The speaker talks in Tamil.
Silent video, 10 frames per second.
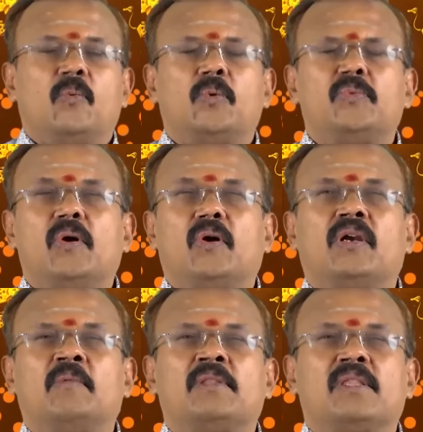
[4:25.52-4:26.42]
உத்தியோக
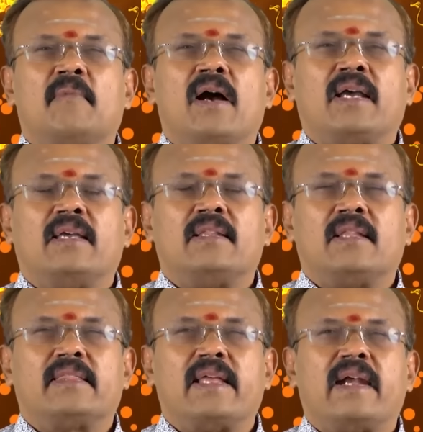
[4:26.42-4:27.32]
நிமித்தமாக
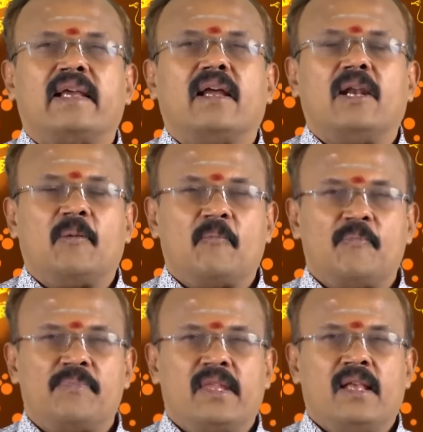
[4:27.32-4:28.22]
இருந்த தடைகள்
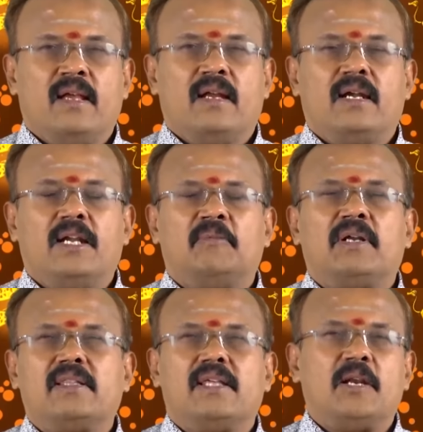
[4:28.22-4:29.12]

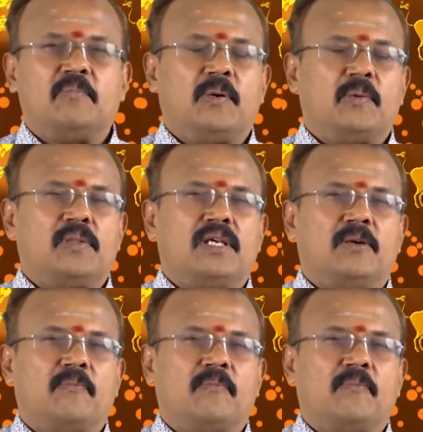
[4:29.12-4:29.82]
நிவர்த்தி ஏற்படுவது